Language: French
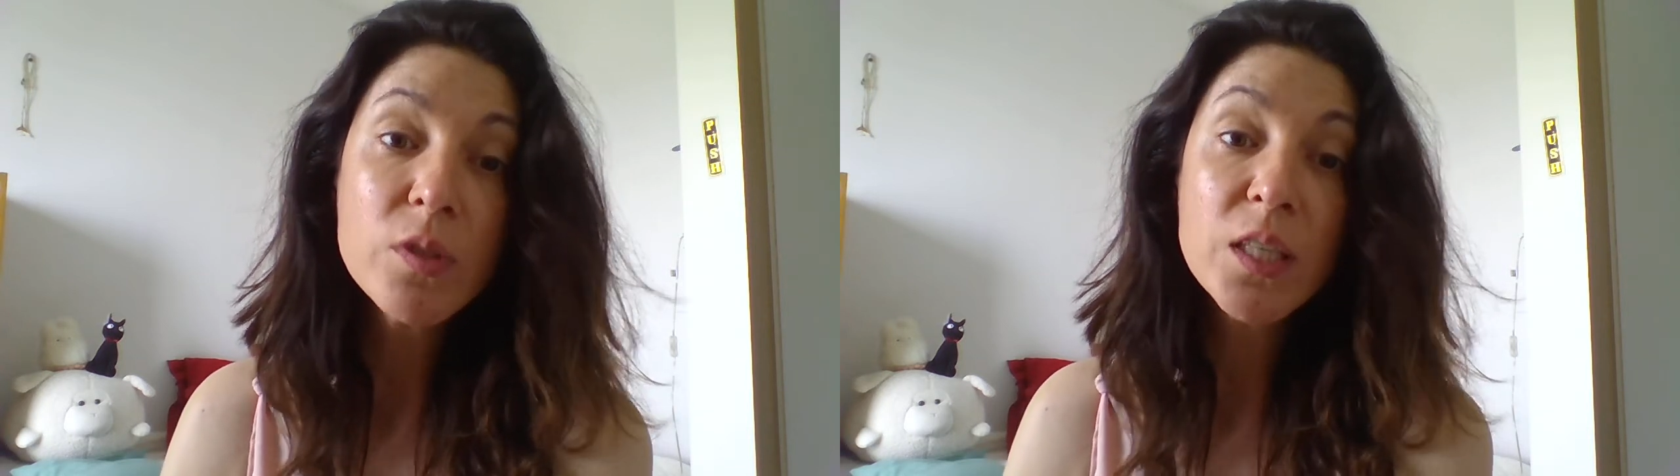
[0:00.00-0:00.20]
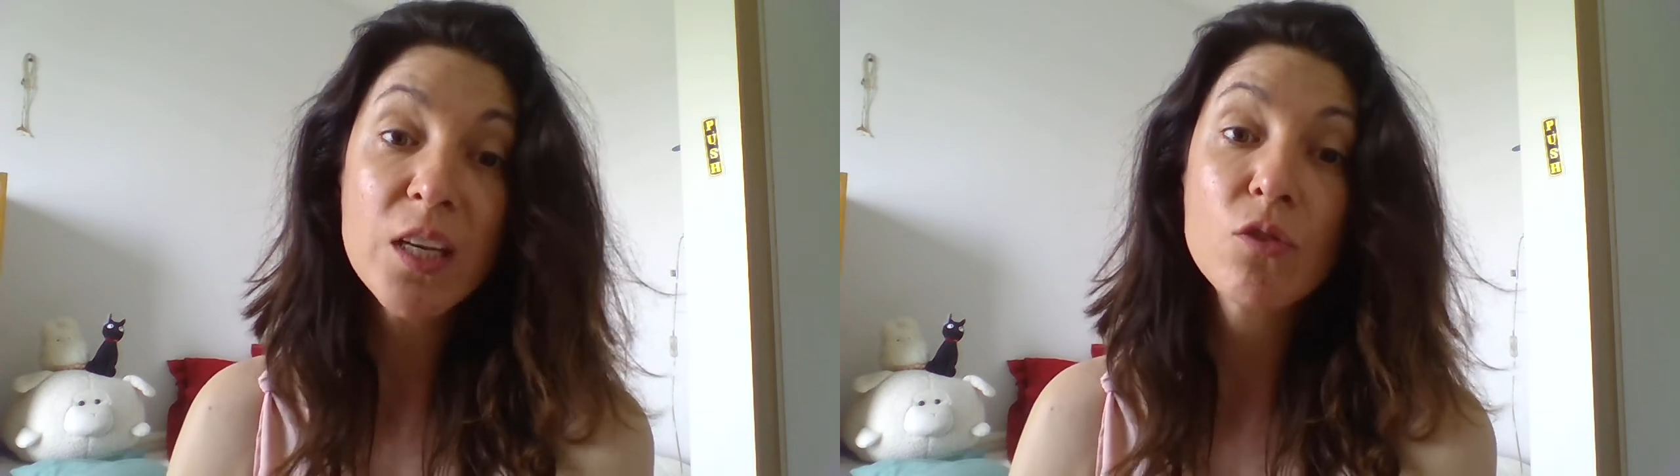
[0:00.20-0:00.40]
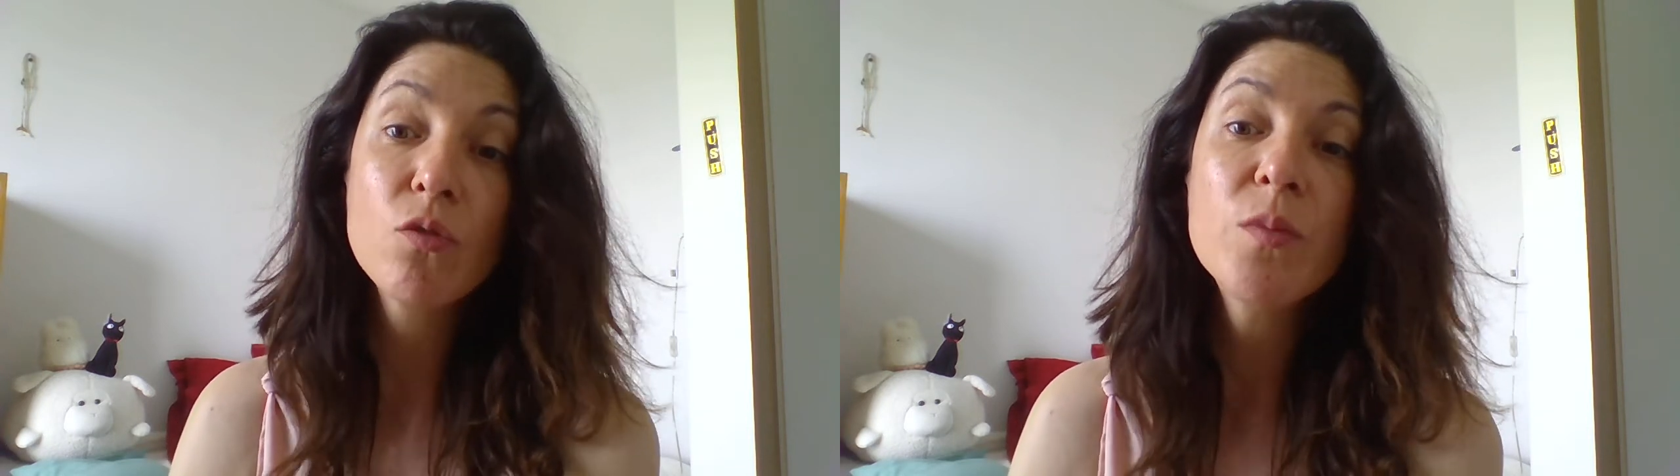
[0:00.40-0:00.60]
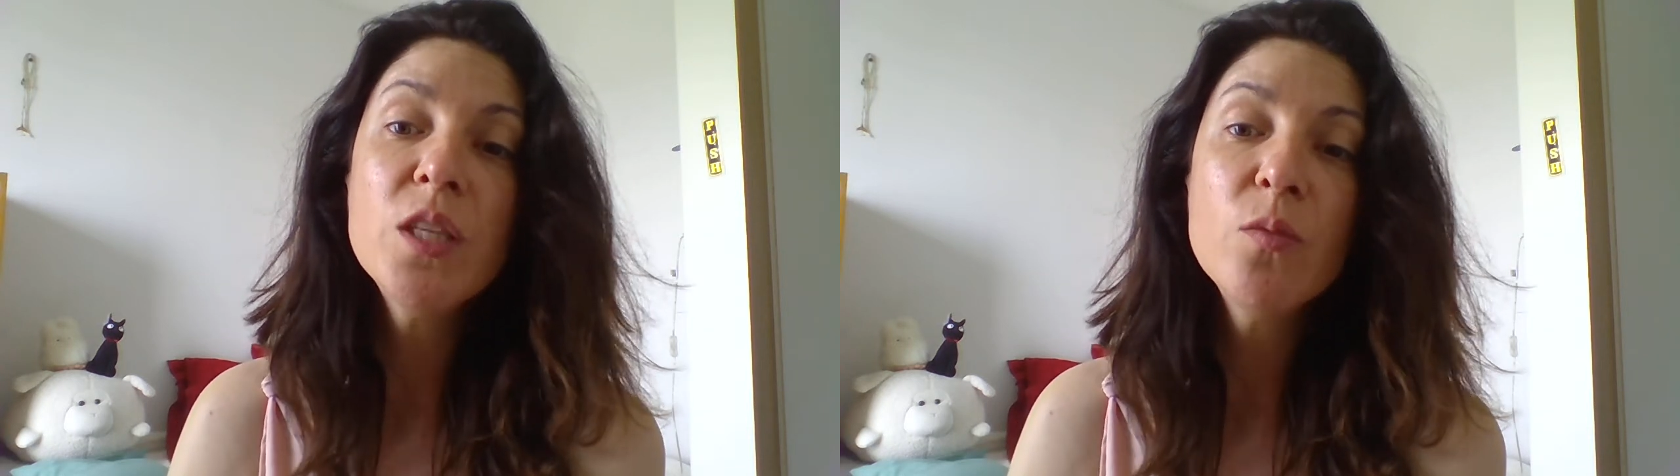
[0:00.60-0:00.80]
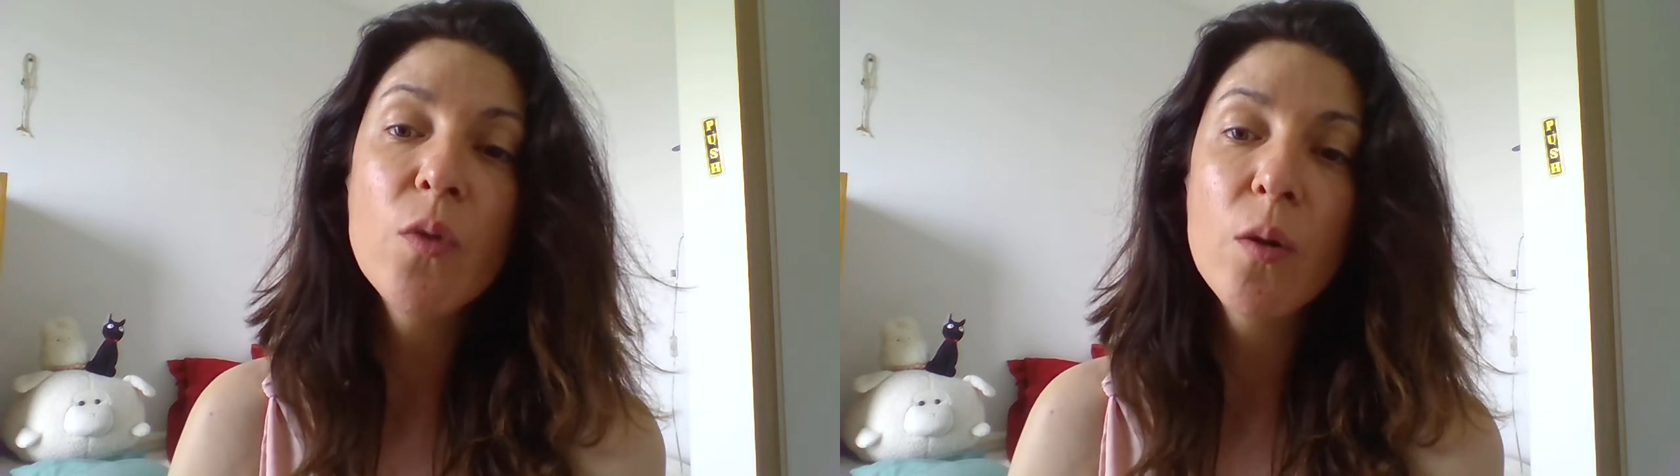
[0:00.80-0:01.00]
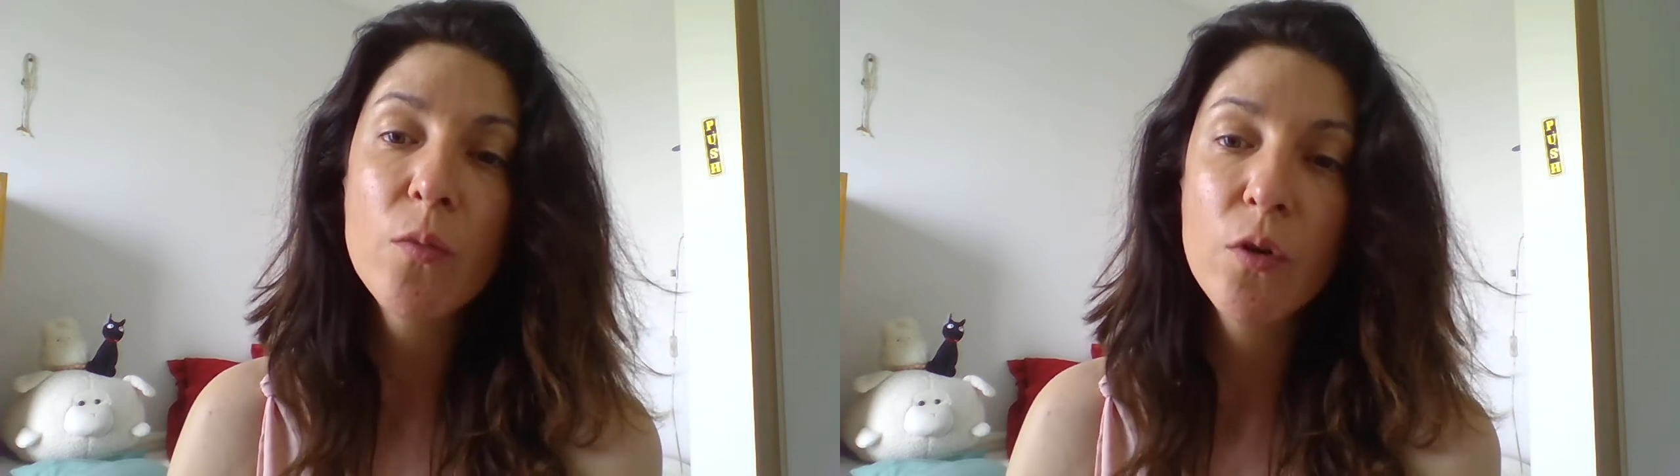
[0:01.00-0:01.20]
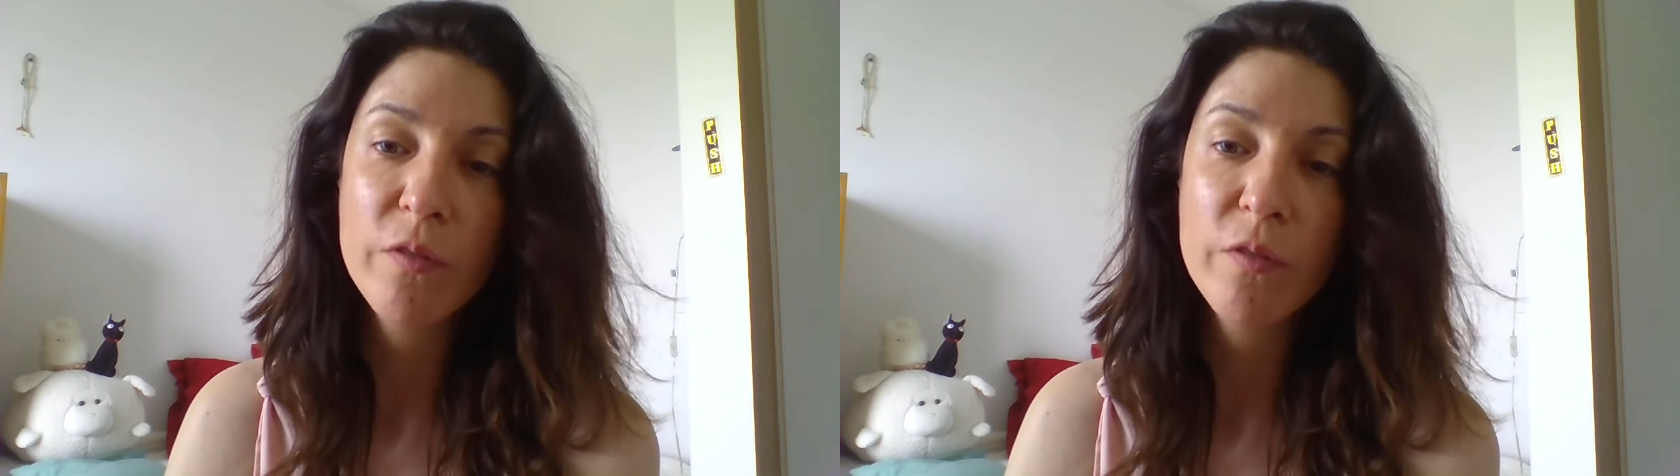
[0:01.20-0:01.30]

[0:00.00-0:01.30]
au strict minimum,